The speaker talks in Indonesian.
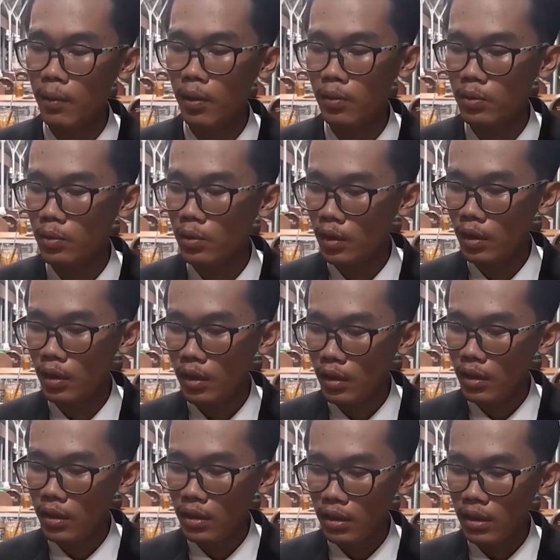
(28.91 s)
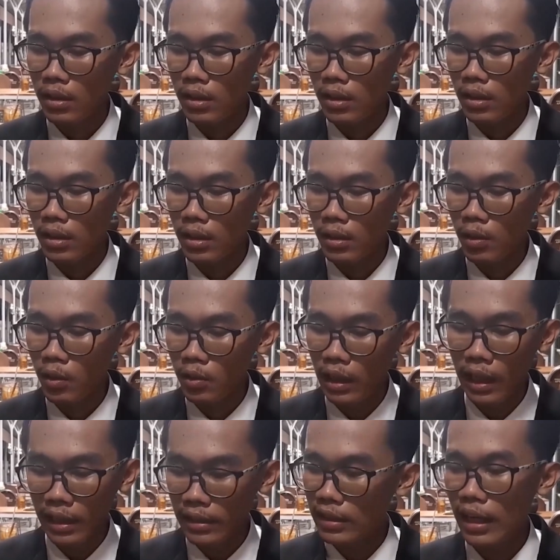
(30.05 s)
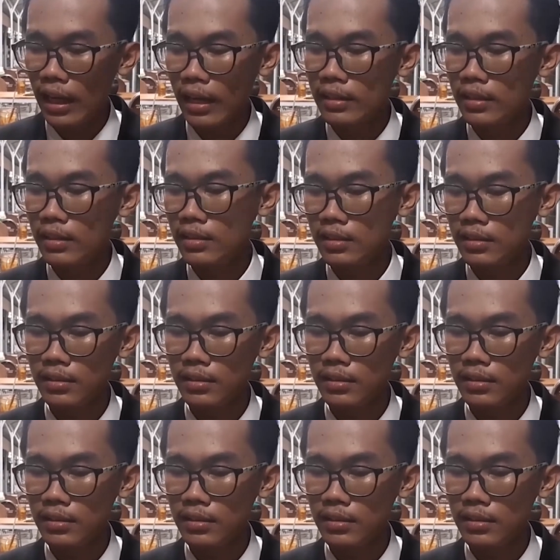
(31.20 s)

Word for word: mengenai batas usia Capres-Cawapres.